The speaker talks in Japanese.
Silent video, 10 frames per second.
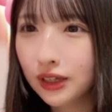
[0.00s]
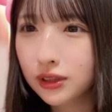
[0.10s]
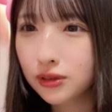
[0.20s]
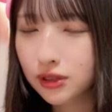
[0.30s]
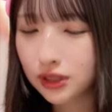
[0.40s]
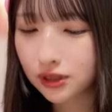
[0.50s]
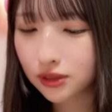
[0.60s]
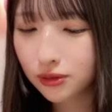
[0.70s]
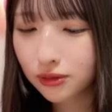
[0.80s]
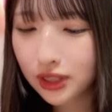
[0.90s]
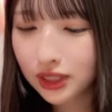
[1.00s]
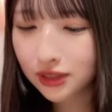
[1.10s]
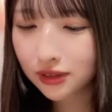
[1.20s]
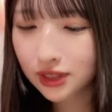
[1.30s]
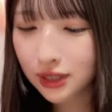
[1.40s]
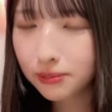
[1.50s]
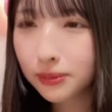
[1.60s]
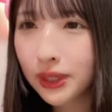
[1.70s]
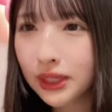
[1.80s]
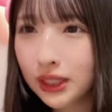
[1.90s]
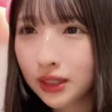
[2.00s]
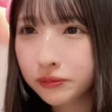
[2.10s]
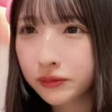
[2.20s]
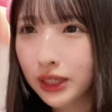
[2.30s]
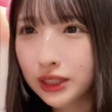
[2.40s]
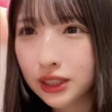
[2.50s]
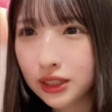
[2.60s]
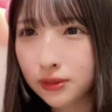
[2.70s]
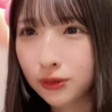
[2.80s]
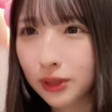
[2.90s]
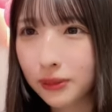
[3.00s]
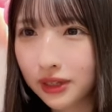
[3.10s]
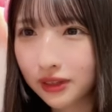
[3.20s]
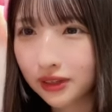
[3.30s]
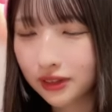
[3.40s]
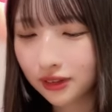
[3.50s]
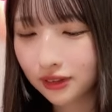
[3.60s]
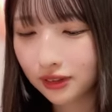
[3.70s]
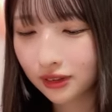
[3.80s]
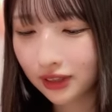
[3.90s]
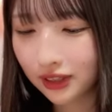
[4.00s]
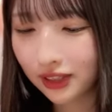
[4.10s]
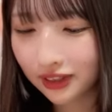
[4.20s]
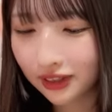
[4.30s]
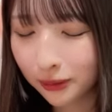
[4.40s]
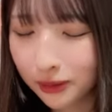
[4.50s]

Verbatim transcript: そうです尊敬する先輩に挨拶もダメえダ